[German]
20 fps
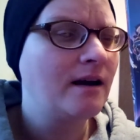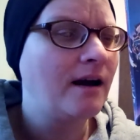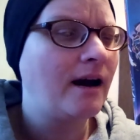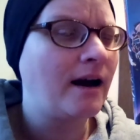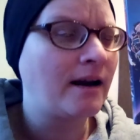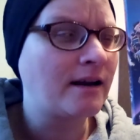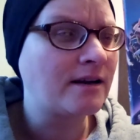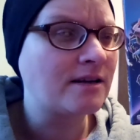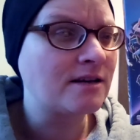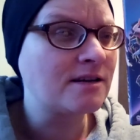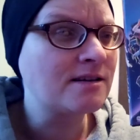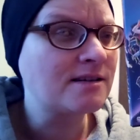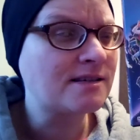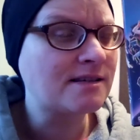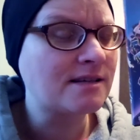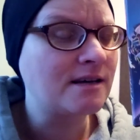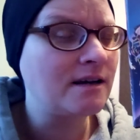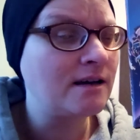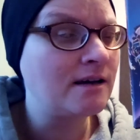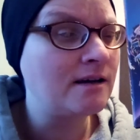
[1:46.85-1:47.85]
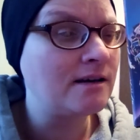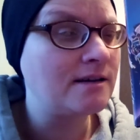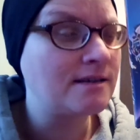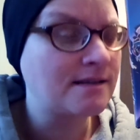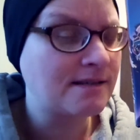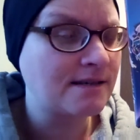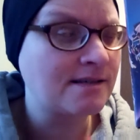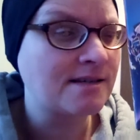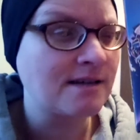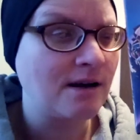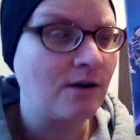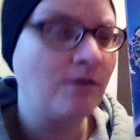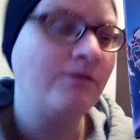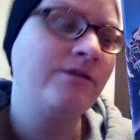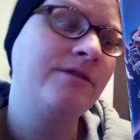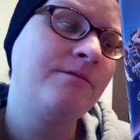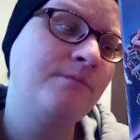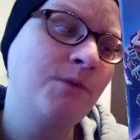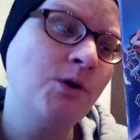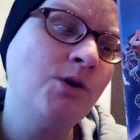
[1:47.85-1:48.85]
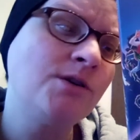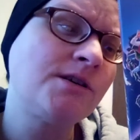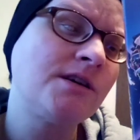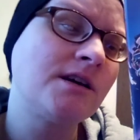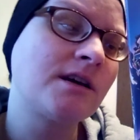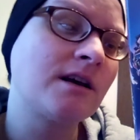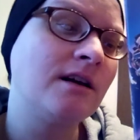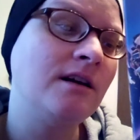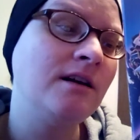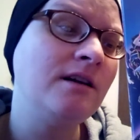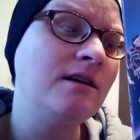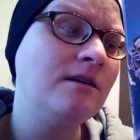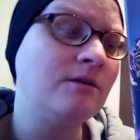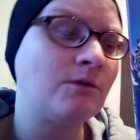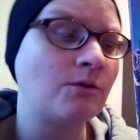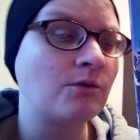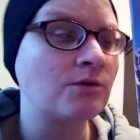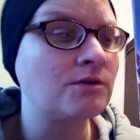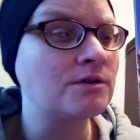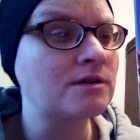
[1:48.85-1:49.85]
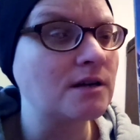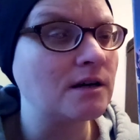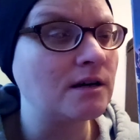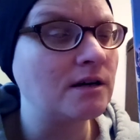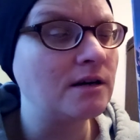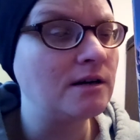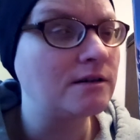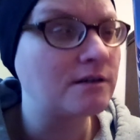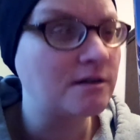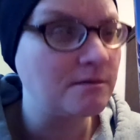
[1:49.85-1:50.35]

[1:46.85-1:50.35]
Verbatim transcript: Allerdings äh, ist das ja auch wie ein Musical und äh,